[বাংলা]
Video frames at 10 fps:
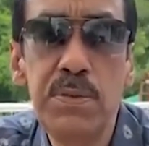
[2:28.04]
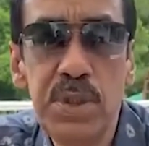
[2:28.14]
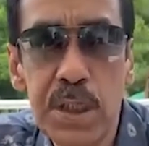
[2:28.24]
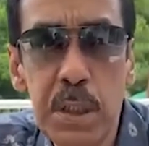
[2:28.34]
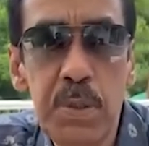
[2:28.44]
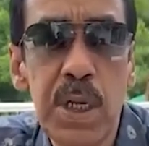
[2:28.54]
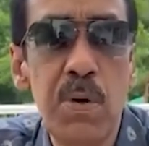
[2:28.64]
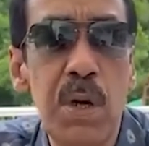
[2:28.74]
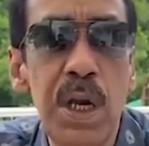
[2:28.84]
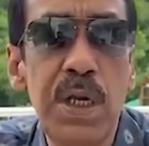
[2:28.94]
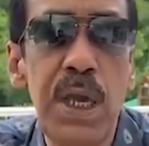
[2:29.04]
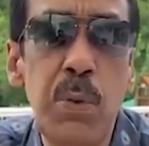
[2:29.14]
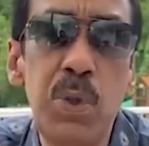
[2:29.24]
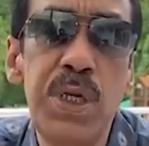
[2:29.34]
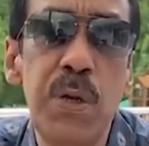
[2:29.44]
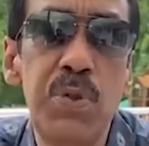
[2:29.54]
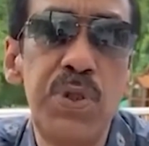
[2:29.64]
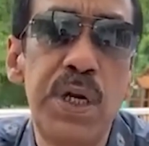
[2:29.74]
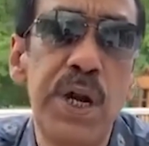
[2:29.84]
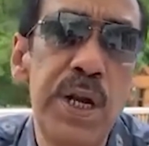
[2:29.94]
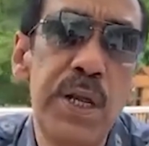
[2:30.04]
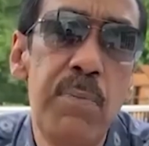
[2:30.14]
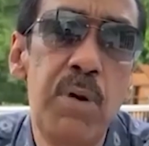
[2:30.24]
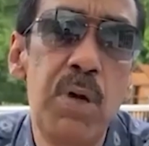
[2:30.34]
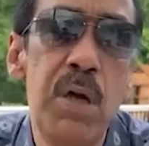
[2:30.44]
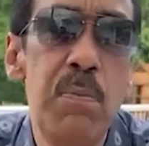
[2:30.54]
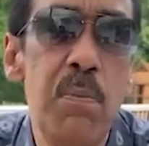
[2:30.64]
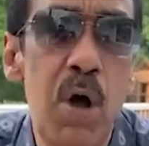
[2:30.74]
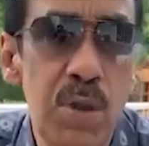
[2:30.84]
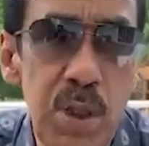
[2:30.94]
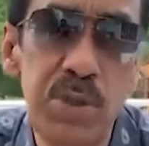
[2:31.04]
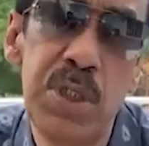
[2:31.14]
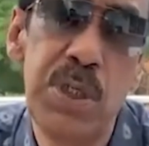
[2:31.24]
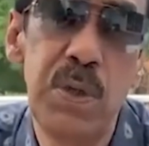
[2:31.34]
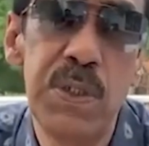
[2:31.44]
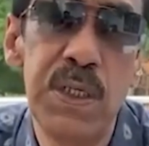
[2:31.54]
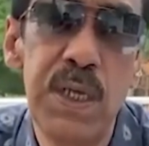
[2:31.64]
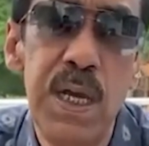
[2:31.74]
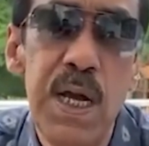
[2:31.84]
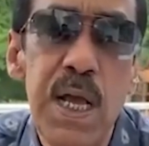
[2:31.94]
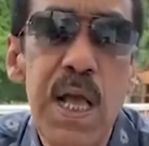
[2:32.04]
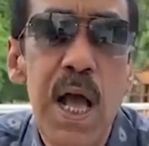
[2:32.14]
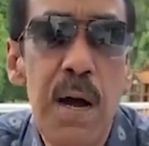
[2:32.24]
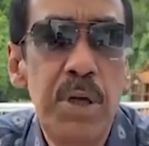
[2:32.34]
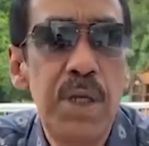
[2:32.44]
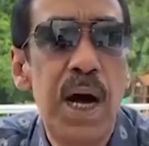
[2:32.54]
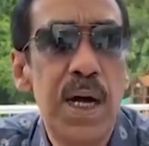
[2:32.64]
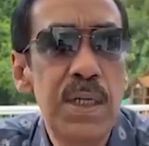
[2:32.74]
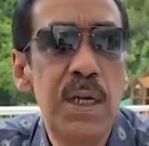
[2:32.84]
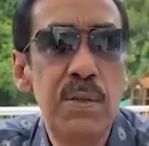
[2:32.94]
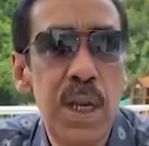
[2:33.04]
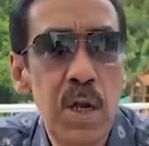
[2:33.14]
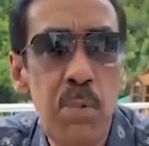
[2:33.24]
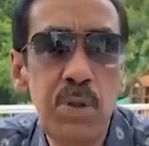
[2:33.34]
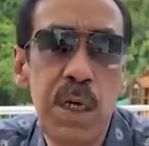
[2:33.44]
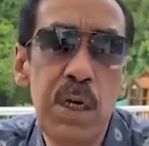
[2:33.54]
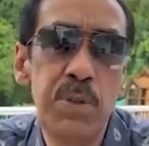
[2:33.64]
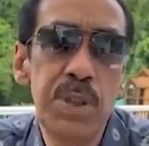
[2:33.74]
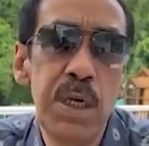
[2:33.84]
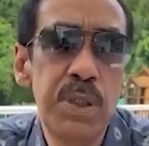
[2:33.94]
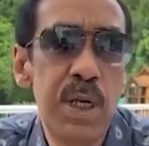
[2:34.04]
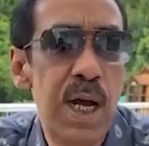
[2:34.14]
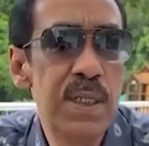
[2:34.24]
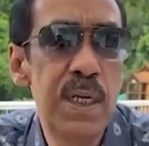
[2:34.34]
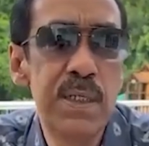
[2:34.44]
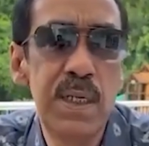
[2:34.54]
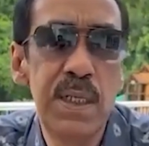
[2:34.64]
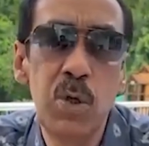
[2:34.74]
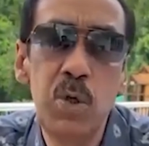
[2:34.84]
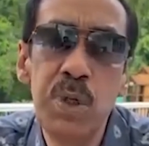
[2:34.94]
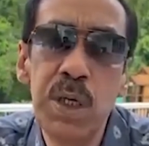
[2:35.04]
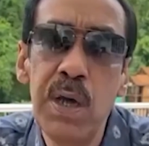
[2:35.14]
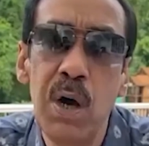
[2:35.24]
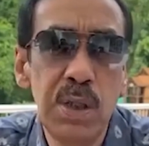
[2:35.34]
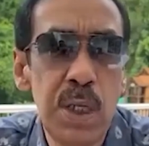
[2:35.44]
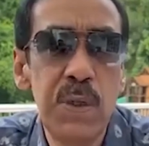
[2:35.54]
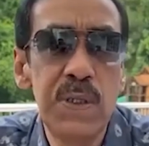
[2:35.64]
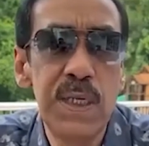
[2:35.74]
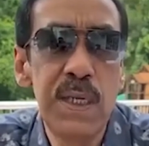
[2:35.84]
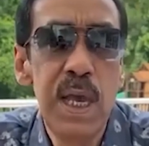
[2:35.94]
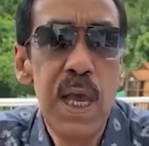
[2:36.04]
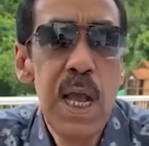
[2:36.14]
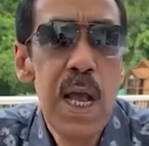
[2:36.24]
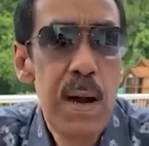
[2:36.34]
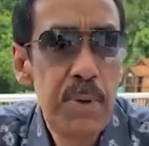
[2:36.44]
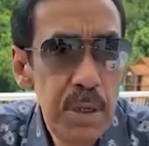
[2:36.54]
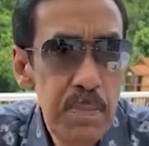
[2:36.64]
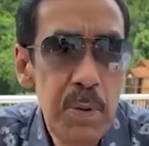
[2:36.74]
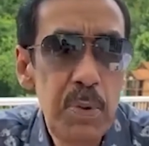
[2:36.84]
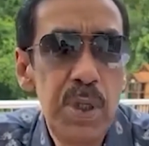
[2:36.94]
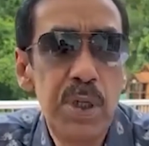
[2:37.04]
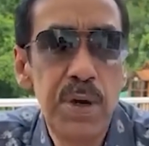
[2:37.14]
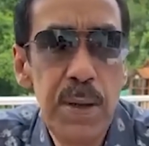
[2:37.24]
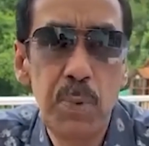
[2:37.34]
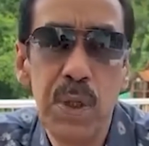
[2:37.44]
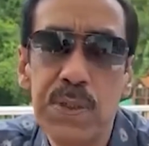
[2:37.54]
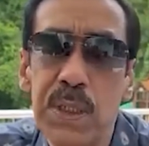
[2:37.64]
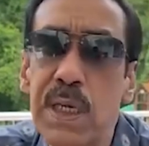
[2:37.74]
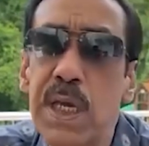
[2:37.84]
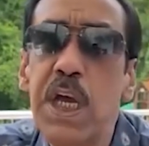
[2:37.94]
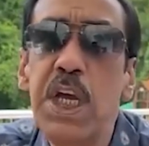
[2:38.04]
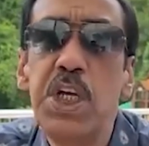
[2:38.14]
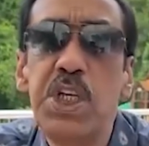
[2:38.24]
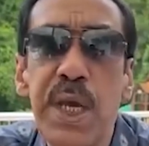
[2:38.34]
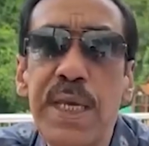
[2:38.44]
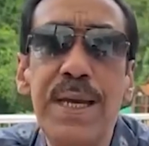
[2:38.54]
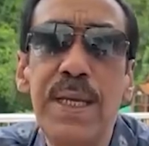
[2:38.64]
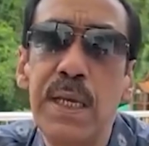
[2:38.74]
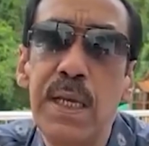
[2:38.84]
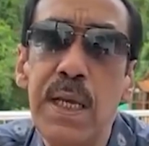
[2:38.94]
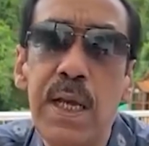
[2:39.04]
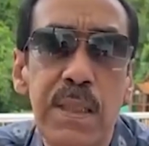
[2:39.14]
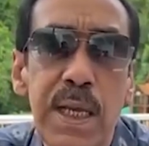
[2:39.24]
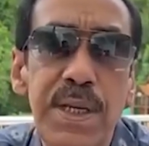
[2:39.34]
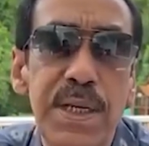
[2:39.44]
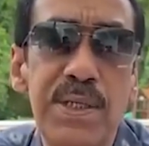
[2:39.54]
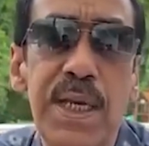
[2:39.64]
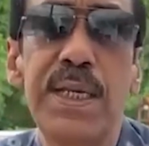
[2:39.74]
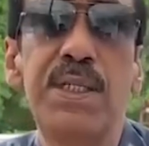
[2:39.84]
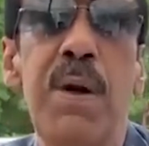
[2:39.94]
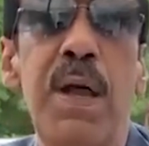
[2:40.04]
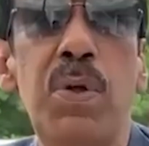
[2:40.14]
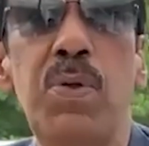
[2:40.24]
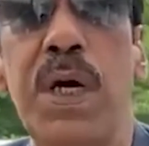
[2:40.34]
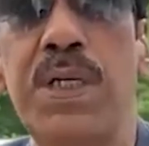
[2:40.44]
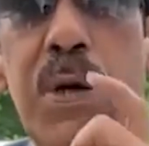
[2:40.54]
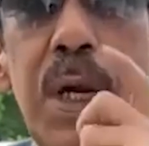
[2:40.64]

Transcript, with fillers: জাতির পিতার কন্যাকে একুশে আগস্টে গ্রেনেড হামলা করে হত্যার চেষ্টা করেছে আমাদের হাজার তারা ক্ষমতা থাকা অবস্থা আমাদের হাজার হাজার নেতাকর্মীকে হত্যা করেছে আমাদের মা বোনদেরকে রেপ করেছে সেইখানে তাদের কাছ থেকে এর চেয়ে ভালো কিছু আশা করা